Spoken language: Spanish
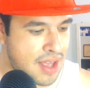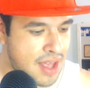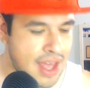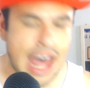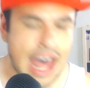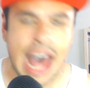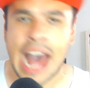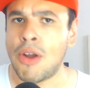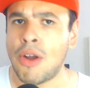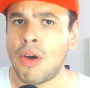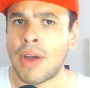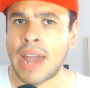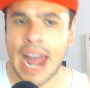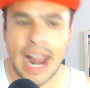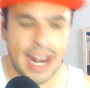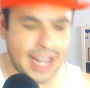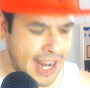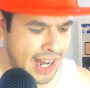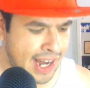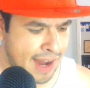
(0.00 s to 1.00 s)
A lo que
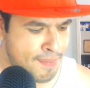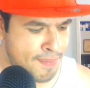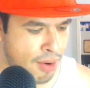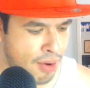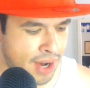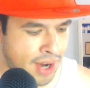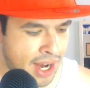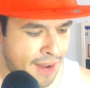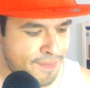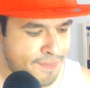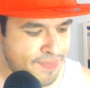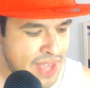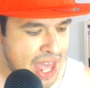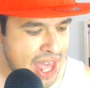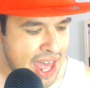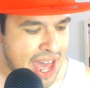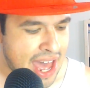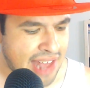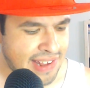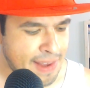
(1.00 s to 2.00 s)
alguien le pone,
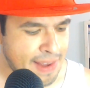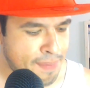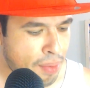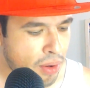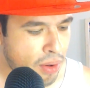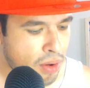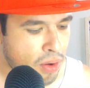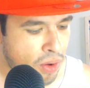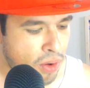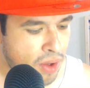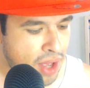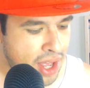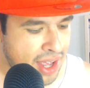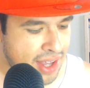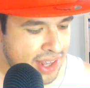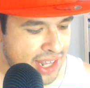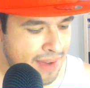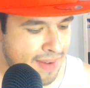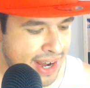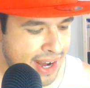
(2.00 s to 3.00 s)
Hace poco,
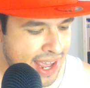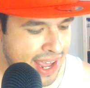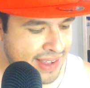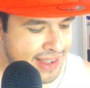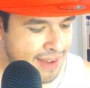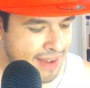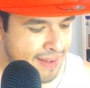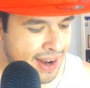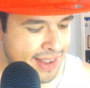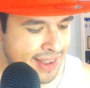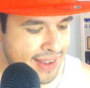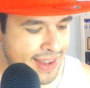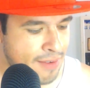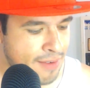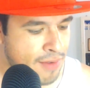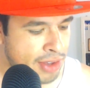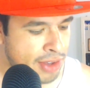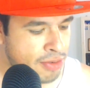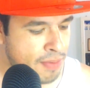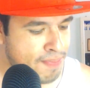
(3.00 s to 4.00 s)
deberías de ver desde
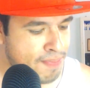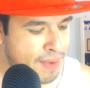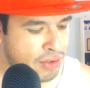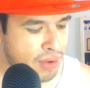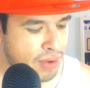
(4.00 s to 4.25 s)
cuándo empezó a